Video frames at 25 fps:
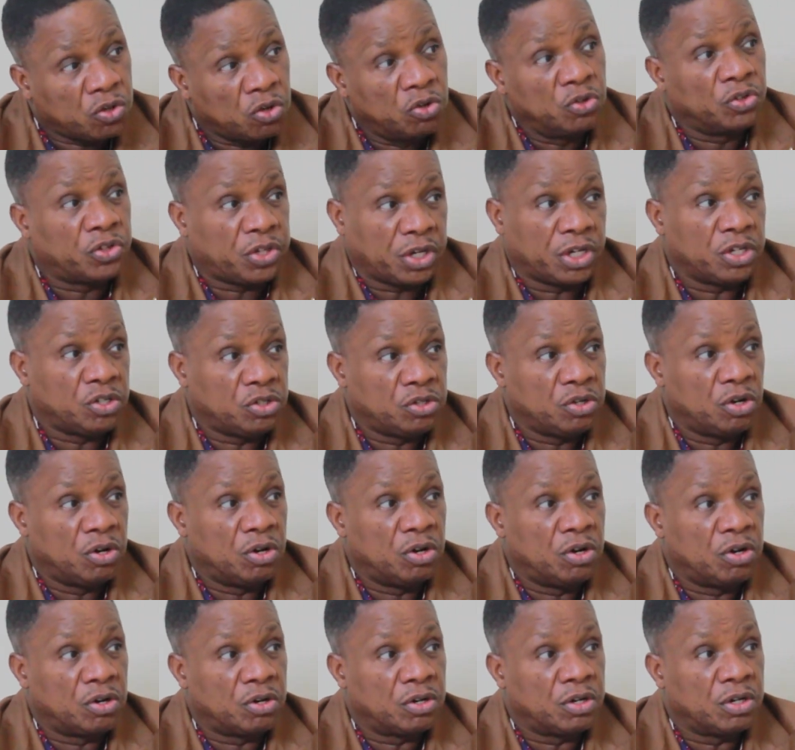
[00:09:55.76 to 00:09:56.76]
ton
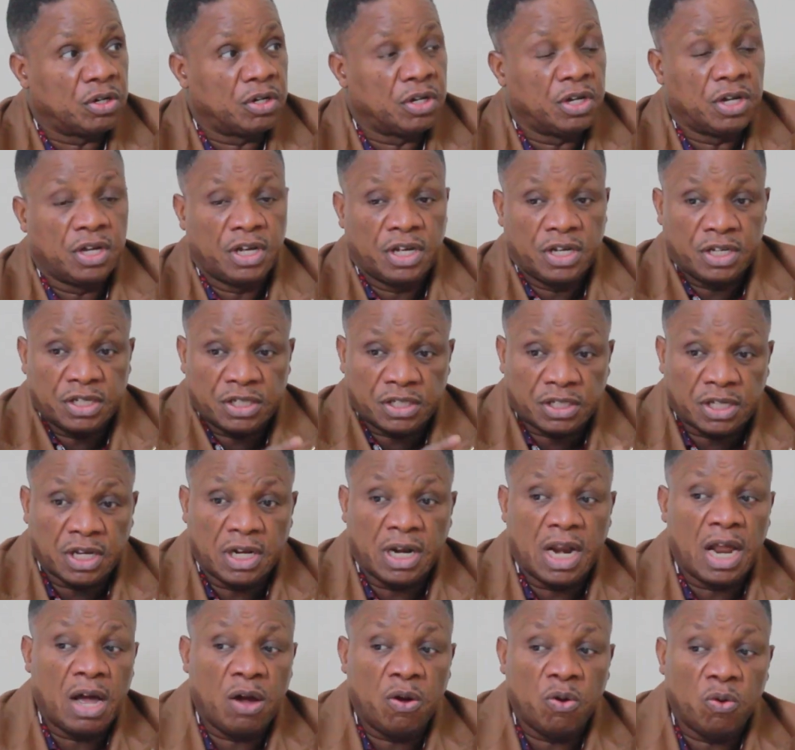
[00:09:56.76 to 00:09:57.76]
trésor,
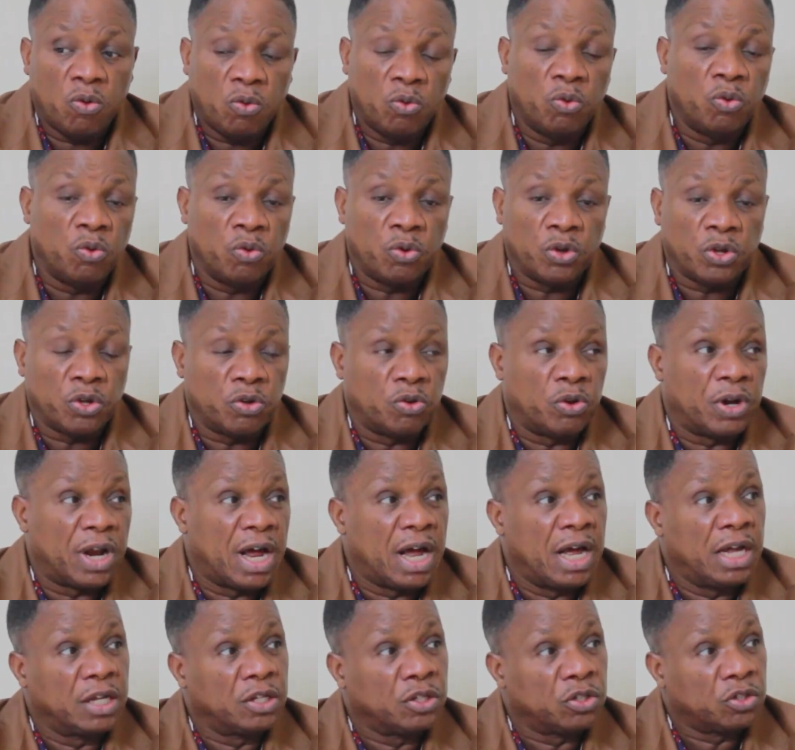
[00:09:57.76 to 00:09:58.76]
c'est là où il y
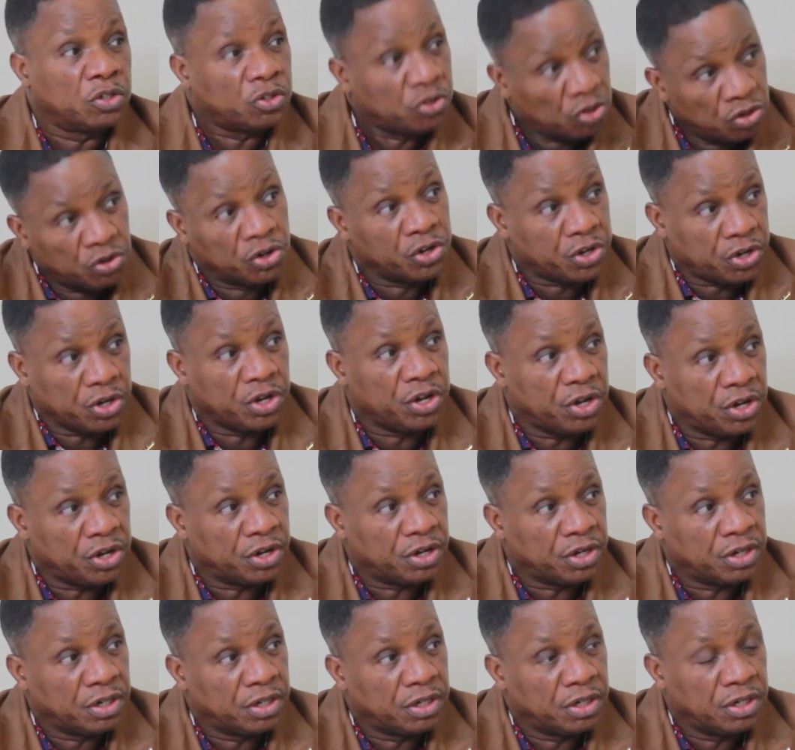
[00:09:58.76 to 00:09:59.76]
aura ton
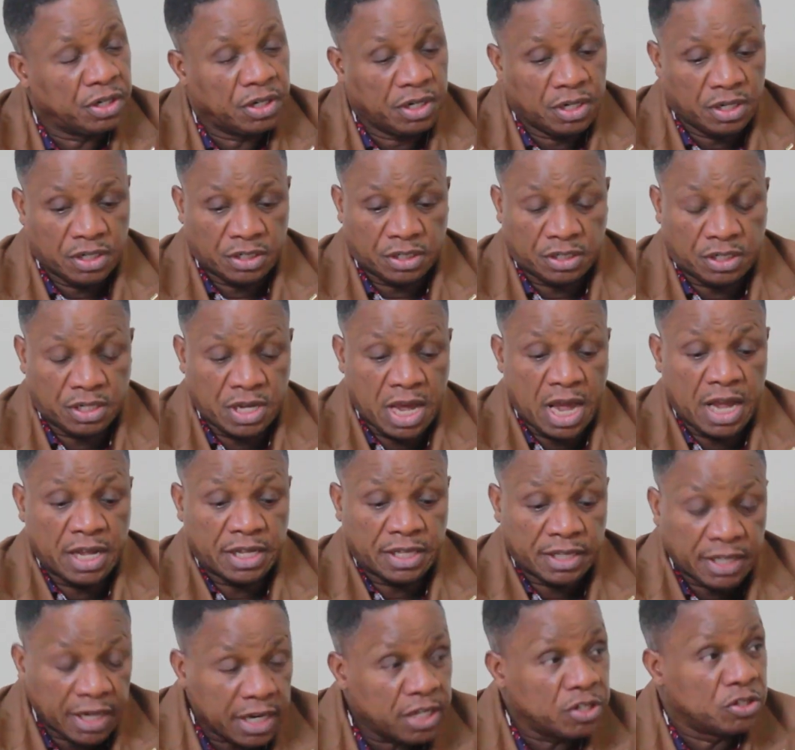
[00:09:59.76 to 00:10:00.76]
cœur. Mm. Tu as
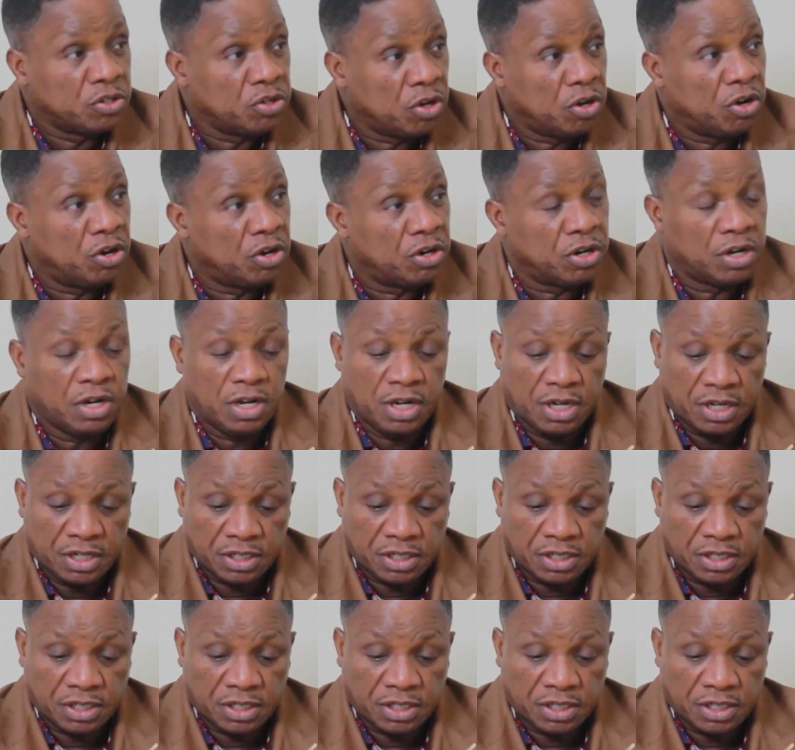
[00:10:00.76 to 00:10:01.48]
un trésor,